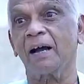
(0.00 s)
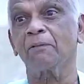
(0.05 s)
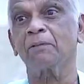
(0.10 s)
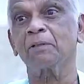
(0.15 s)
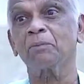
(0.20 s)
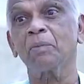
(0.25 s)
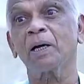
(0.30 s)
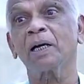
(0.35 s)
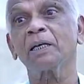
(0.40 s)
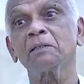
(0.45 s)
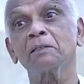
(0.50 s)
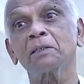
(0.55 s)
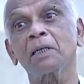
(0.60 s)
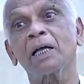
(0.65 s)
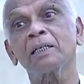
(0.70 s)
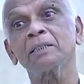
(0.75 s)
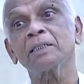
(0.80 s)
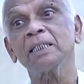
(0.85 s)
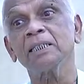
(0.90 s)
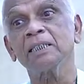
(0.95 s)
அவன் மகன்
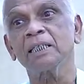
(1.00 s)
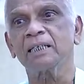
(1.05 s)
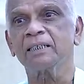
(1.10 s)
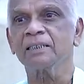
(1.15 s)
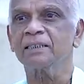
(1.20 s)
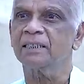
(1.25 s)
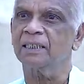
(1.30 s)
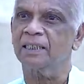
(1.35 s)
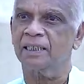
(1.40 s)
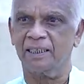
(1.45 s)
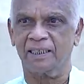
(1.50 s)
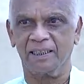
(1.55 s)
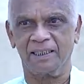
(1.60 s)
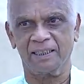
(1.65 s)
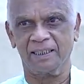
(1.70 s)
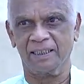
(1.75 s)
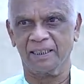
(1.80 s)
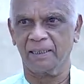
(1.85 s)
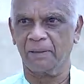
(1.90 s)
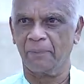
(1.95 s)
ராஜேந்திரனுக்கும்
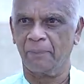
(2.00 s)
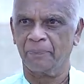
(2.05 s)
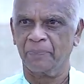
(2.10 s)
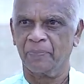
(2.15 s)
கிட்டியிருக்கு